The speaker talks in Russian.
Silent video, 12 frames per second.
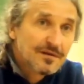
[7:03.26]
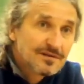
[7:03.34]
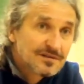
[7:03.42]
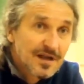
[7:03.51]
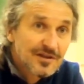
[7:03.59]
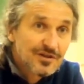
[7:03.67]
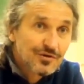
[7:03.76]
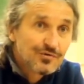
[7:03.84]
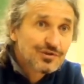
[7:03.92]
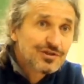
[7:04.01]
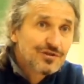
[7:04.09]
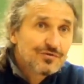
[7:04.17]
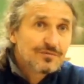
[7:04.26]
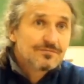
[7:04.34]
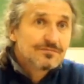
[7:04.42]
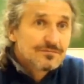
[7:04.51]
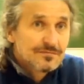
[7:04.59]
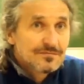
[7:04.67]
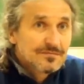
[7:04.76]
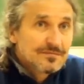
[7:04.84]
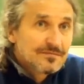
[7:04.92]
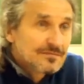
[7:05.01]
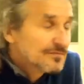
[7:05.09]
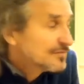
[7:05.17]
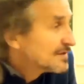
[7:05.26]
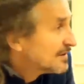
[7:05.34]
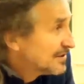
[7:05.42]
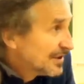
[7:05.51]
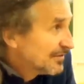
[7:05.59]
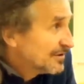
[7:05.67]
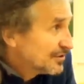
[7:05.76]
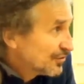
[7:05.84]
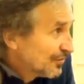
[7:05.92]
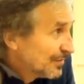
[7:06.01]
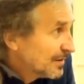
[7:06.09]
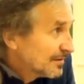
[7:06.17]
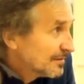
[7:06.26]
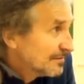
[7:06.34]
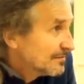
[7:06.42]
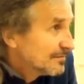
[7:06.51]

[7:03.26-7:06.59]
сканируешь ее, цитировать, чтобы